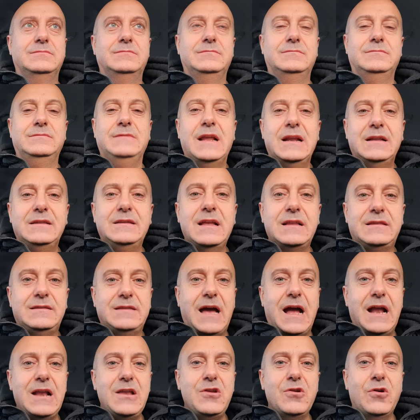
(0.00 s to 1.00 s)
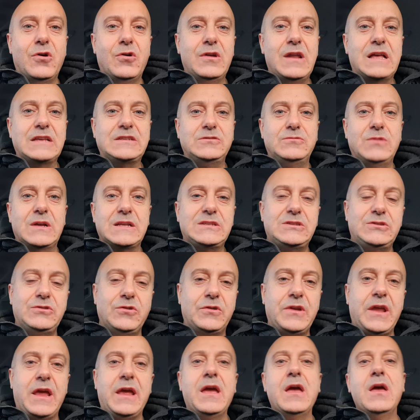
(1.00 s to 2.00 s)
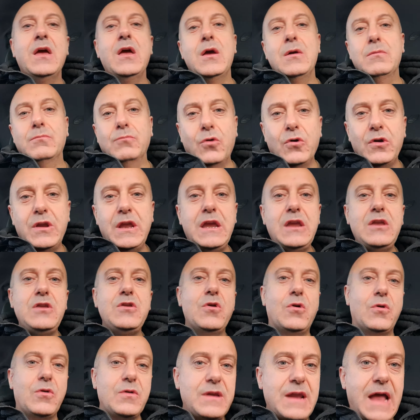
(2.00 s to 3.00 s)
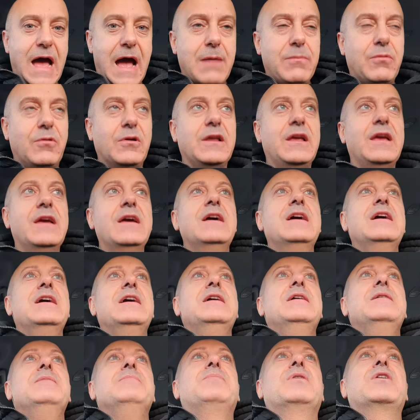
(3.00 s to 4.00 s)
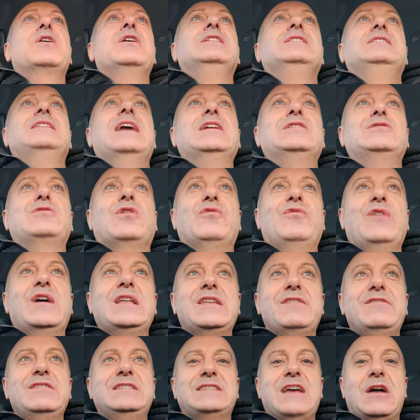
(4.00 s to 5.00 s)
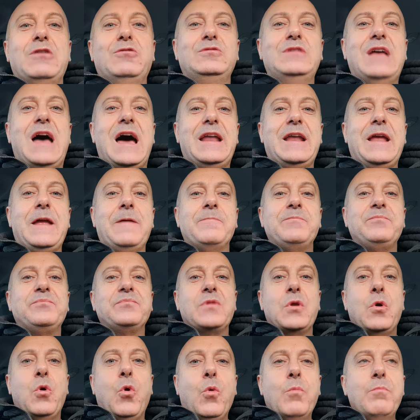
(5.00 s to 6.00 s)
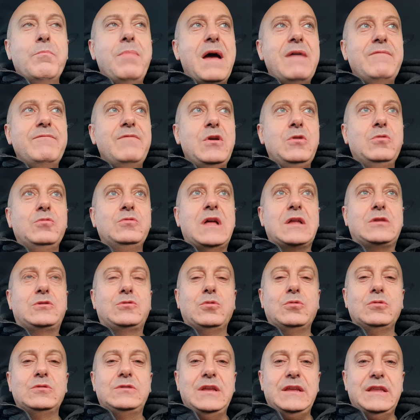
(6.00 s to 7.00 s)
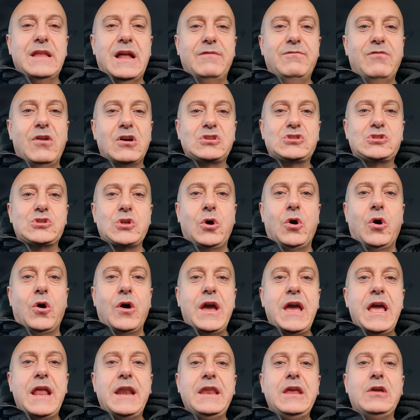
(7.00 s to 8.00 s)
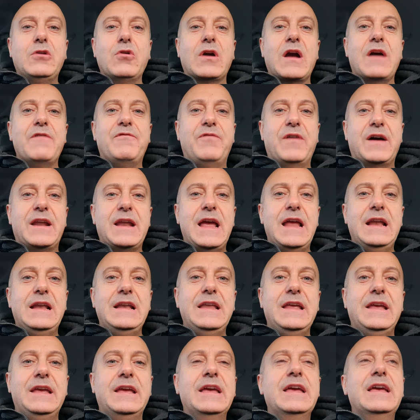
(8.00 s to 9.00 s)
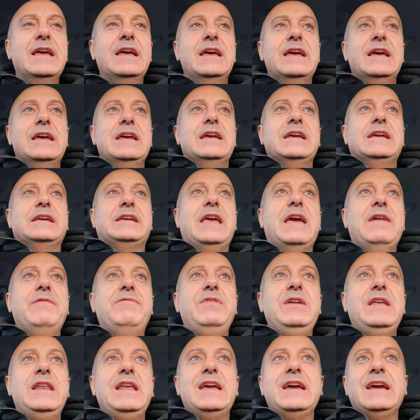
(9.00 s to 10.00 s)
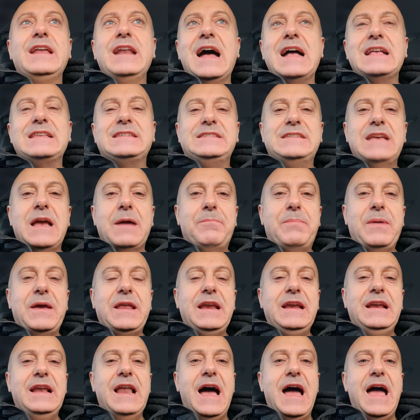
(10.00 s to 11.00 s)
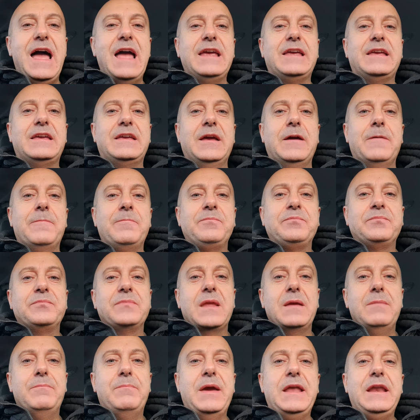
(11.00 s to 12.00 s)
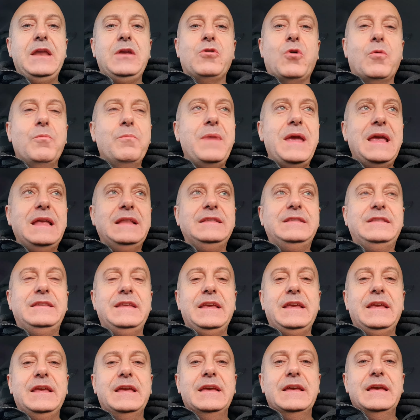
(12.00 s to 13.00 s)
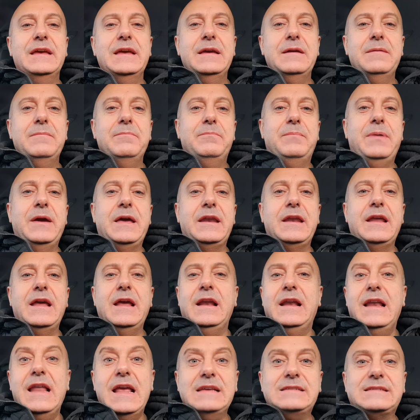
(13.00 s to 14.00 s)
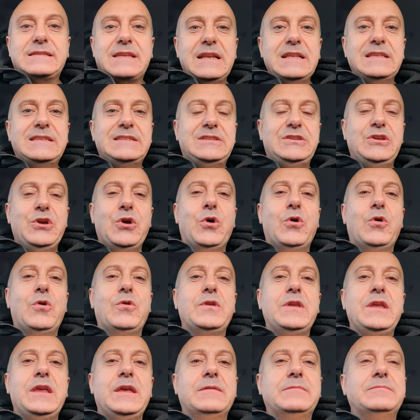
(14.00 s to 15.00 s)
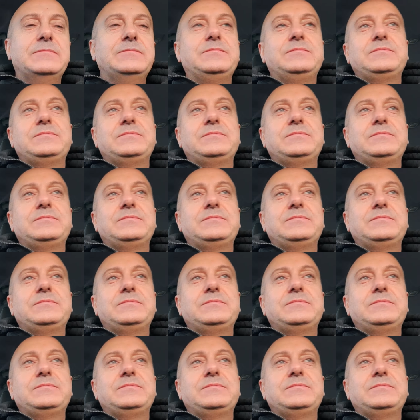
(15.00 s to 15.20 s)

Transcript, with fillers: nel dettaglio la situazione Murigno-Napoli però intanto fatevi salutare un benvenuto a tutti dal vostro Enrico Caffarelli che vi ringrazia per i like, per i commenti, per le iscrizioni.